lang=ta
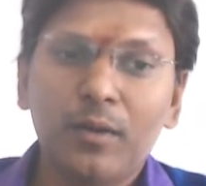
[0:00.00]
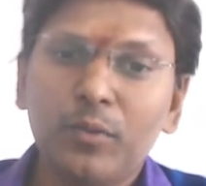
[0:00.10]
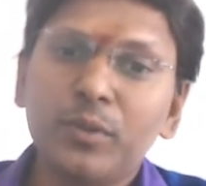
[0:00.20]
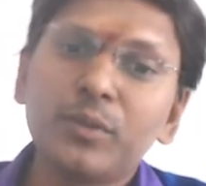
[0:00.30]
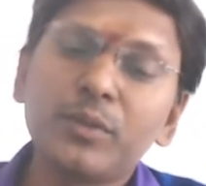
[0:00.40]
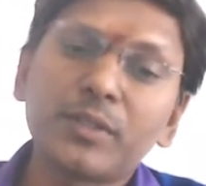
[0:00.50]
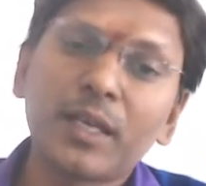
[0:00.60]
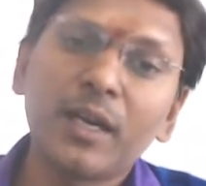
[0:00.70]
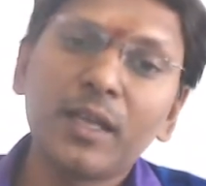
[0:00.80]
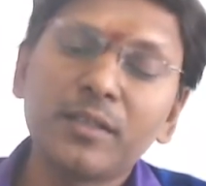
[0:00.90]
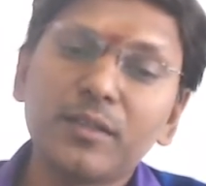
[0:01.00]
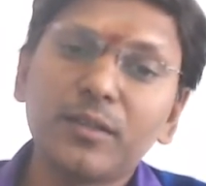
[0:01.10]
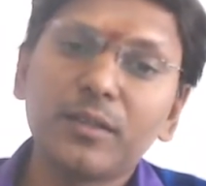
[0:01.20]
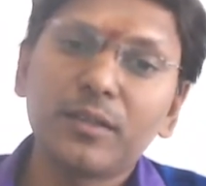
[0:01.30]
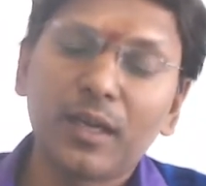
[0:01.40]
ஒரு செயலை
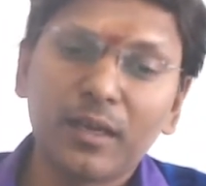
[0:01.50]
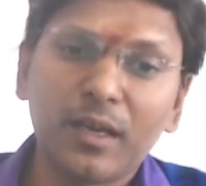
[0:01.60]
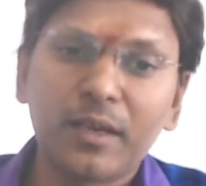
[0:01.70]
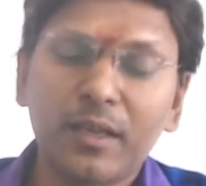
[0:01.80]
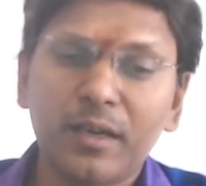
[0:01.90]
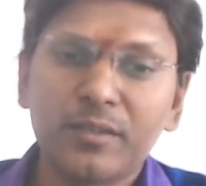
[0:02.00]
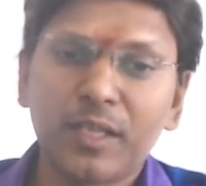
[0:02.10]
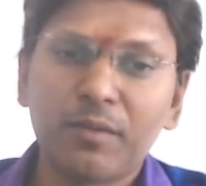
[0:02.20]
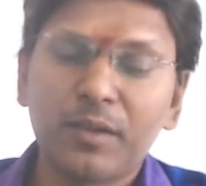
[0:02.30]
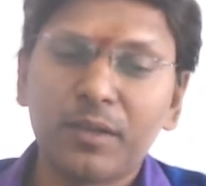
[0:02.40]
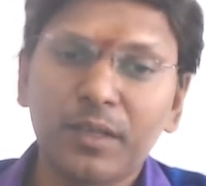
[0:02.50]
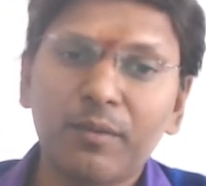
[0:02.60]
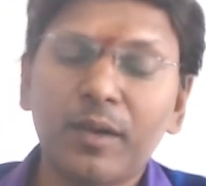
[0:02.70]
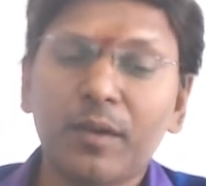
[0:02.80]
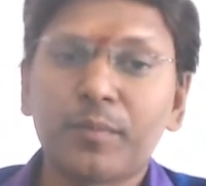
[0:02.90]
நல்காரியங்களை செய்வதற்கு
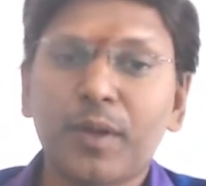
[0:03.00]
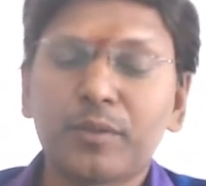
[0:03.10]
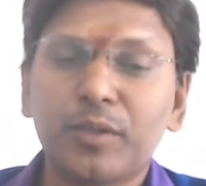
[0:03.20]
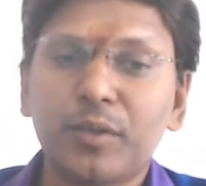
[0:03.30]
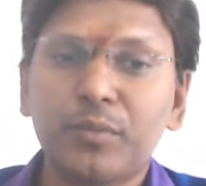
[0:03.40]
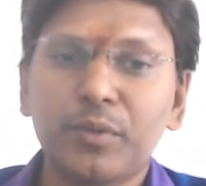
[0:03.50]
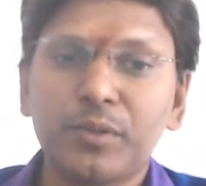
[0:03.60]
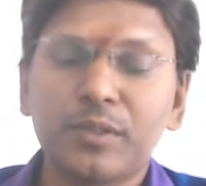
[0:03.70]
இறைவனை நாம் பிரார்த்திக்கும் போது